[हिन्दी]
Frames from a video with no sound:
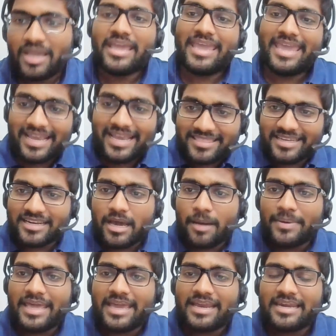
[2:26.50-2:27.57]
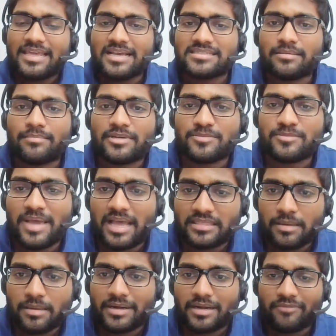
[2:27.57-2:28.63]
एक दिन का ब्रेक लिया समझ में आता
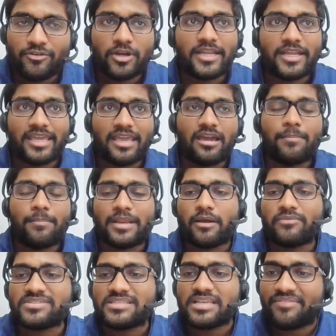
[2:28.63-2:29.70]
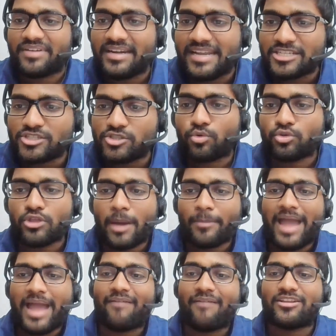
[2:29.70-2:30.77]
है बट इफ यू आर टेकिंग अ ब्रेक ऑफ सेवन डेज तो वो तो
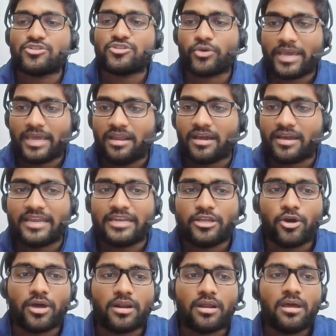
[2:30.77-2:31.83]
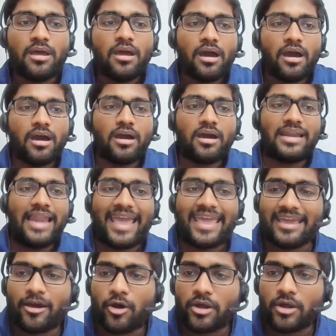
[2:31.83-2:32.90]
आपका एवरेज हो गया ना अगेन यू आर
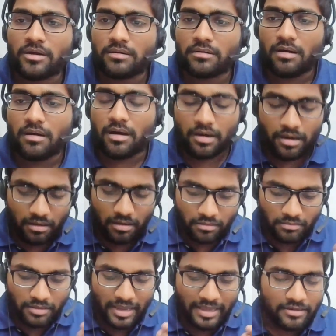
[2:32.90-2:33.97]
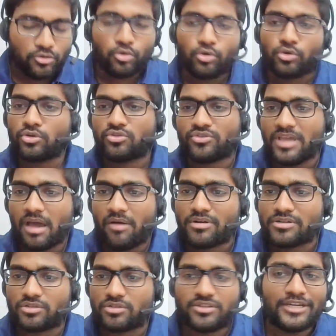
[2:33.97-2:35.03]
लाइंग ऑन लाइक टू टू थ्री
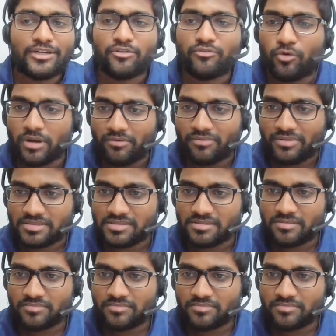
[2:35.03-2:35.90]
आवर्स और थ्री टू फोर आवर्स